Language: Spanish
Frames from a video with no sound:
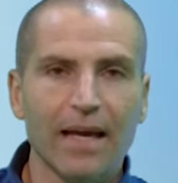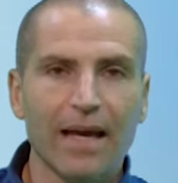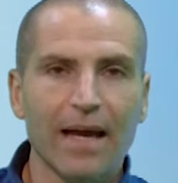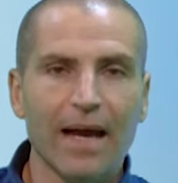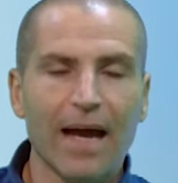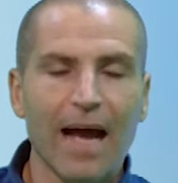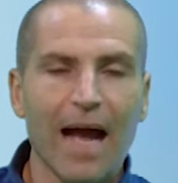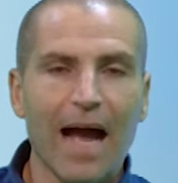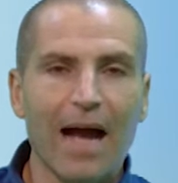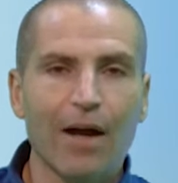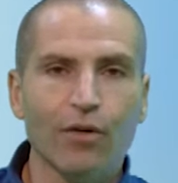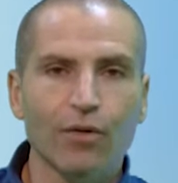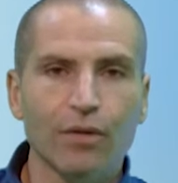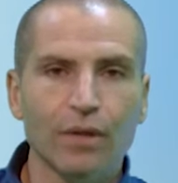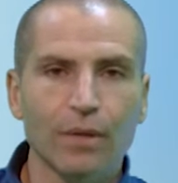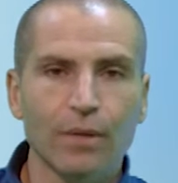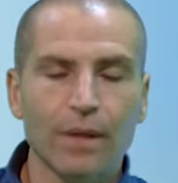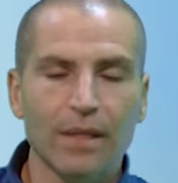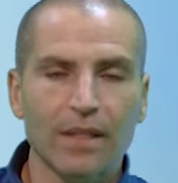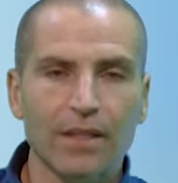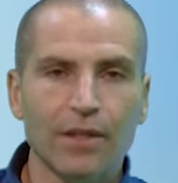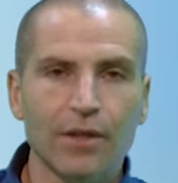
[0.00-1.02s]
ya a
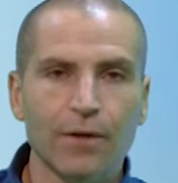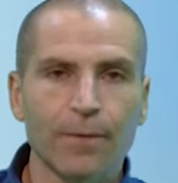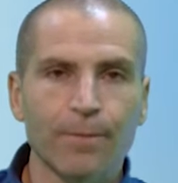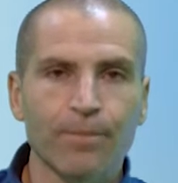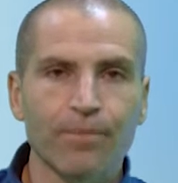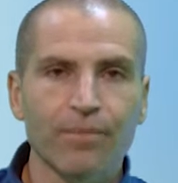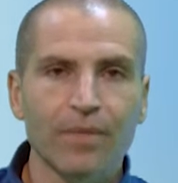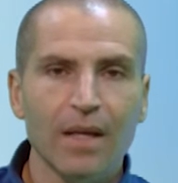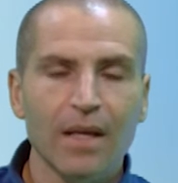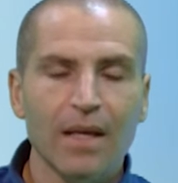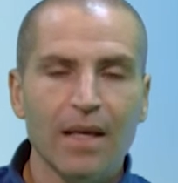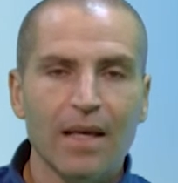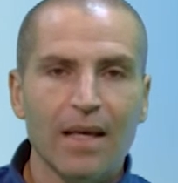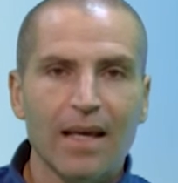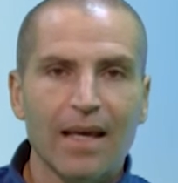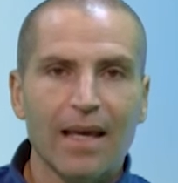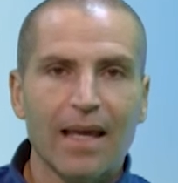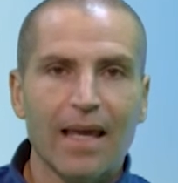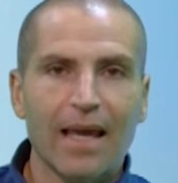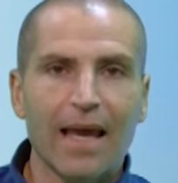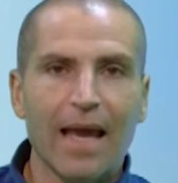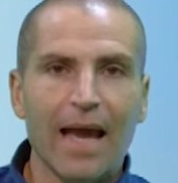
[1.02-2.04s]
continuación,
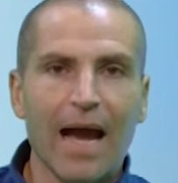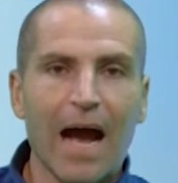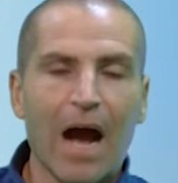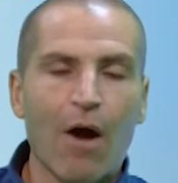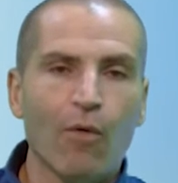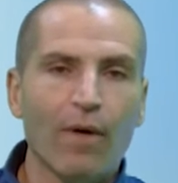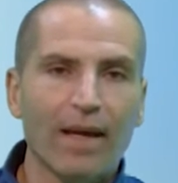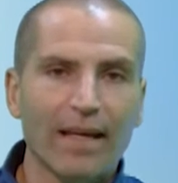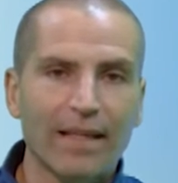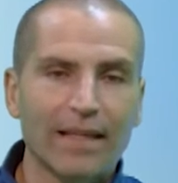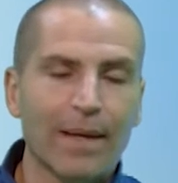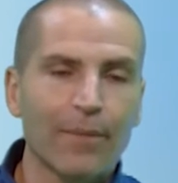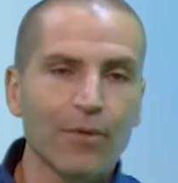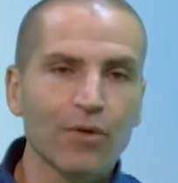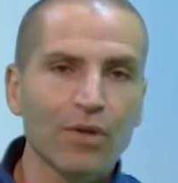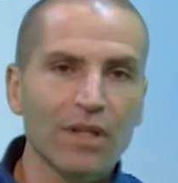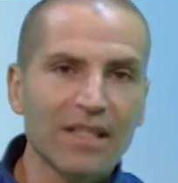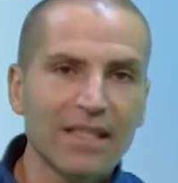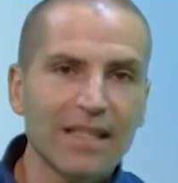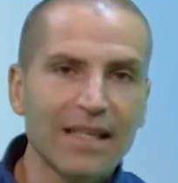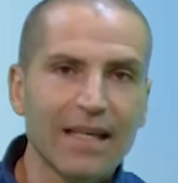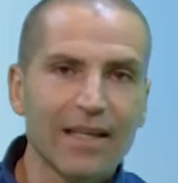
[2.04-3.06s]
que aunque estamos
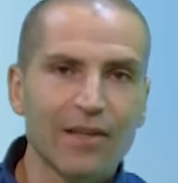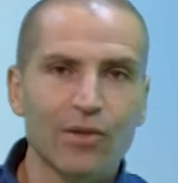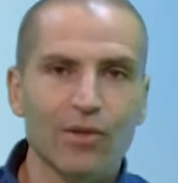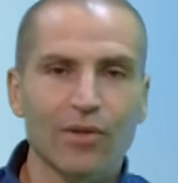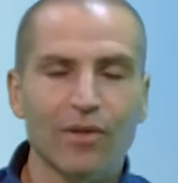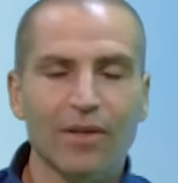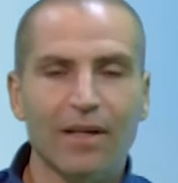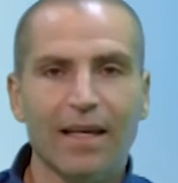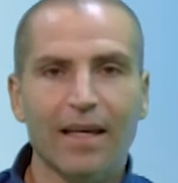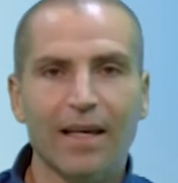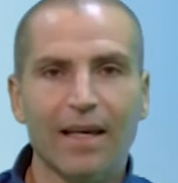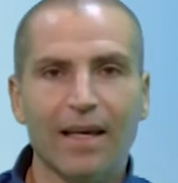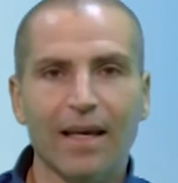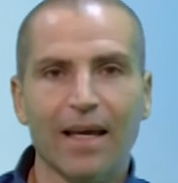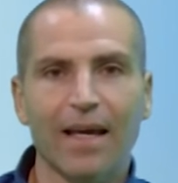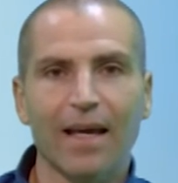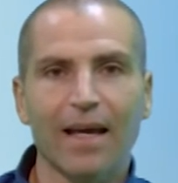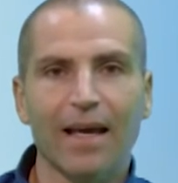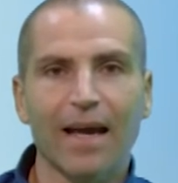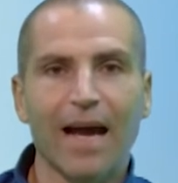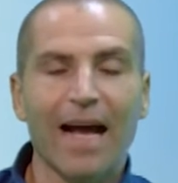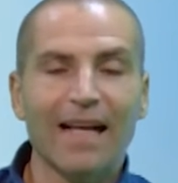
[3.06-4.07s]
diciendo
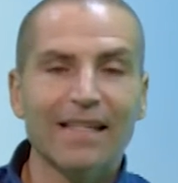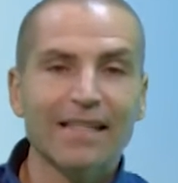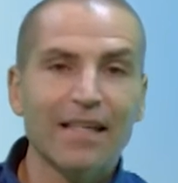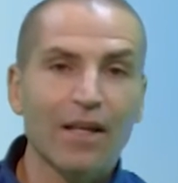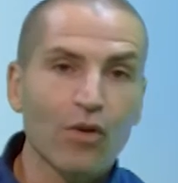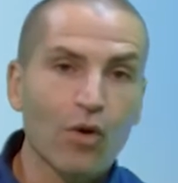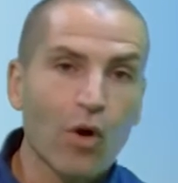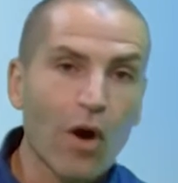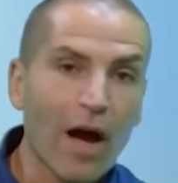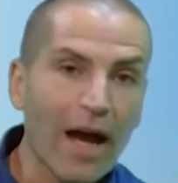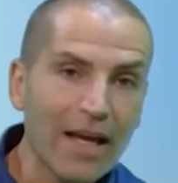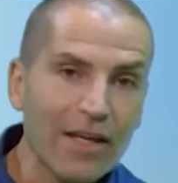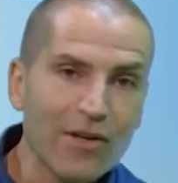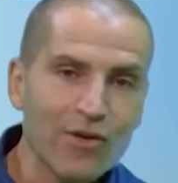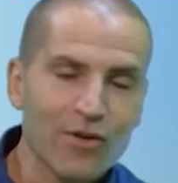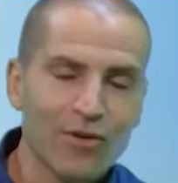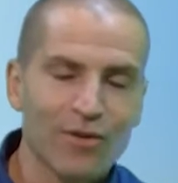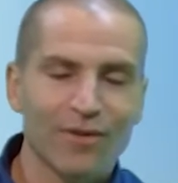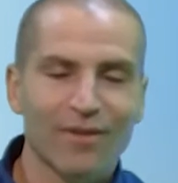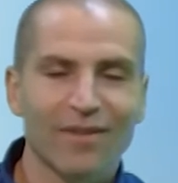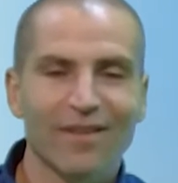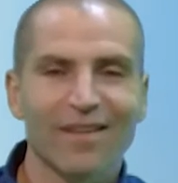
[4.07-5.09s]
que hace dos
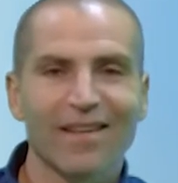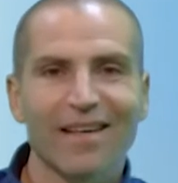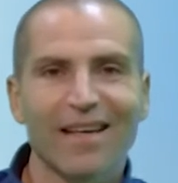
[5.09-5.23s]
años